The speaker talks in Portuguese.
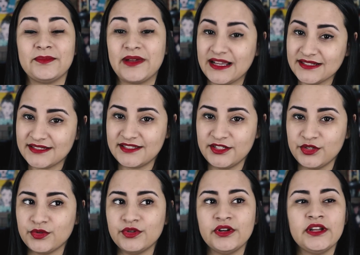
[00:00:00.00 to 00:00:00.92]

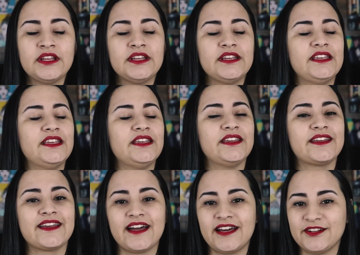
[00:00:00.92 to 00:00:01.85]
Brasil. E,
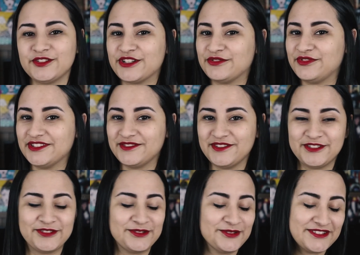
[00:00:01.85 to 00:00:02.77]
cara, eu já fiz
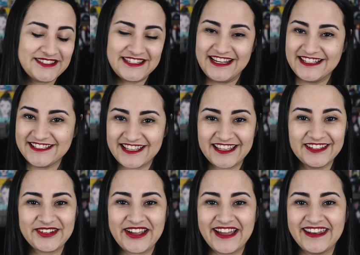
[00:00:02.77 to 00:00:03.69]
vídeo dos três aqui
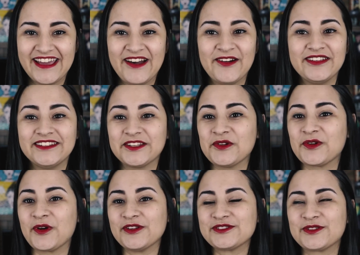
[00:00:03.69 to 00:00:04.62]
no canal, então eu
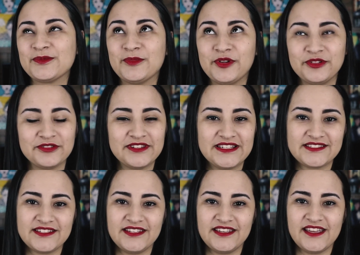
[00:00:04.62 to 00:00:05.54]
gosto muito
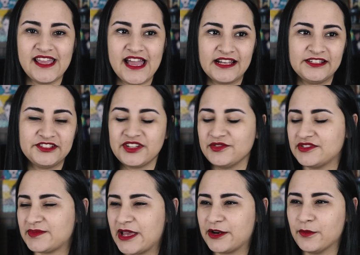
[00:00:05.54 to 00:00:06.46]
desse reality, eu
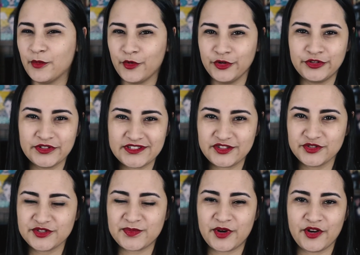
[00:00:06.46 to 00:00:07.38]
espero muito assistir
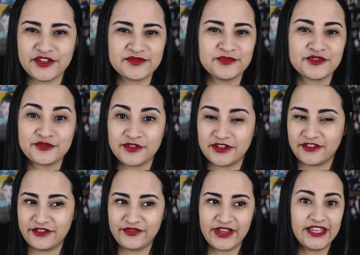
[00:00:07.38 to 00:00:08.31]
os próximos do ano
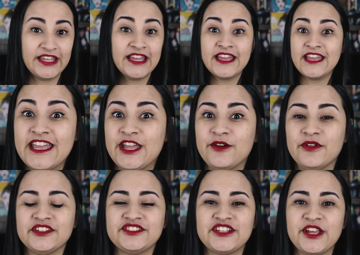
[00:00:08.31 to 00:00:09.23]
que vem. Eu
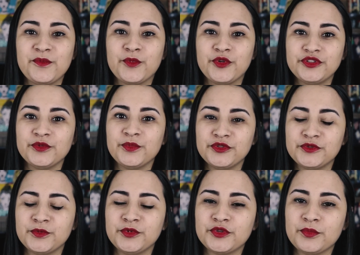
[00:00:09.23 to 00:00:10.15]
achei muito,
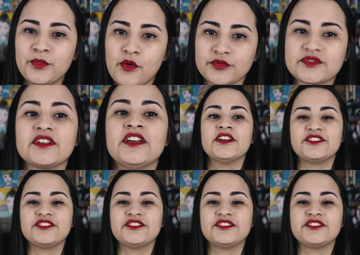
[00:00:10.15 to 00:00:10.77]
muito, muito bons.